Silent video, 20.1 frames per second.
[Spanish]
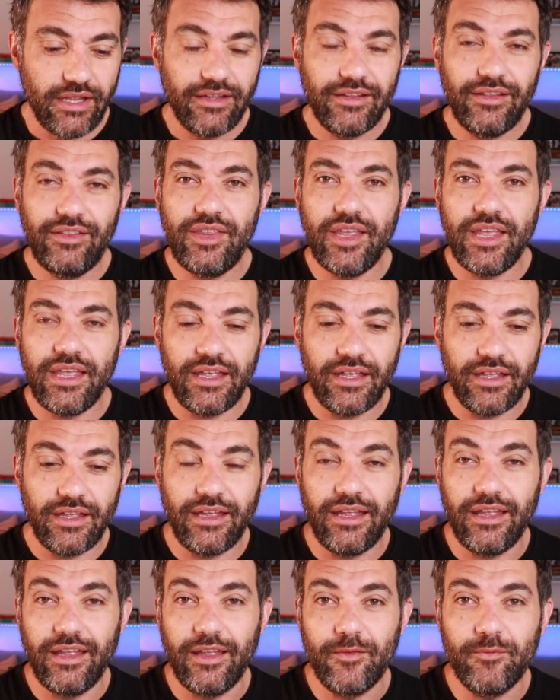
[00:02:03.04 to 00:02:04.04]
de
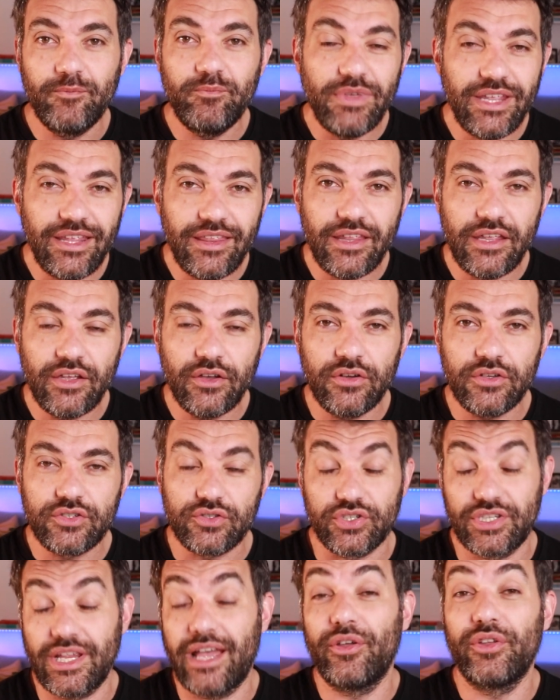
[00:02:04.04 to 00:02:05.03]
eh, vídeos,
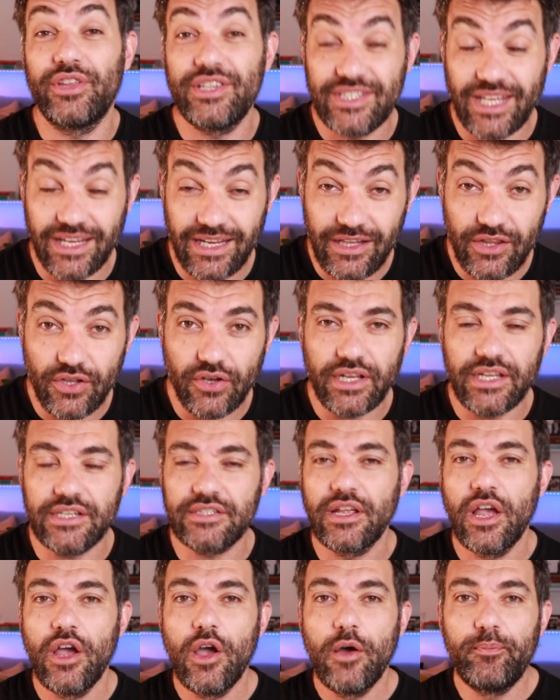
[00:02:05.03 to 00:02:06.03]
o sea, o de
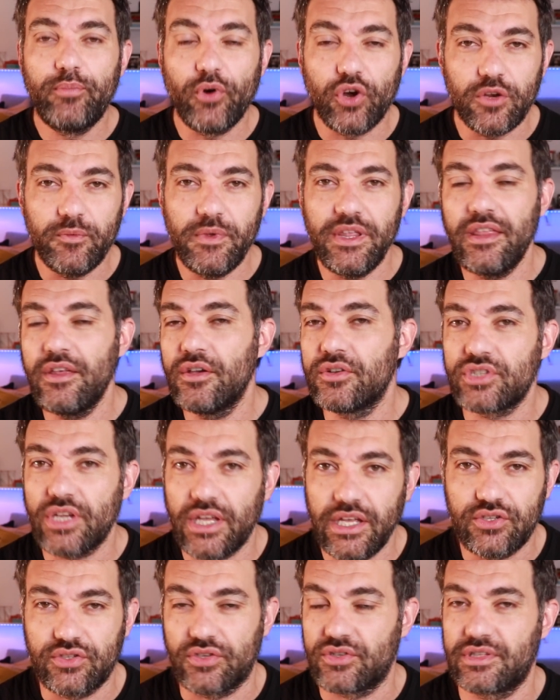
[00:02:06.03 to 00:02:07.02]
seguidores por vídeos
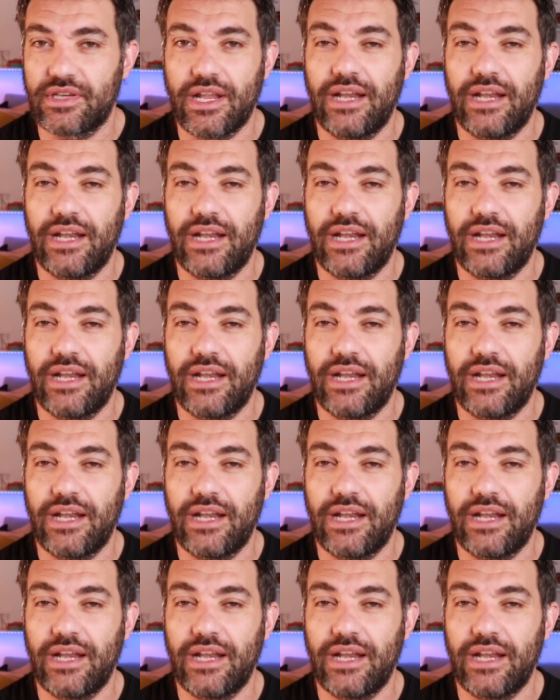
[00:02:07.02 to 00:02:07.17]
hechos.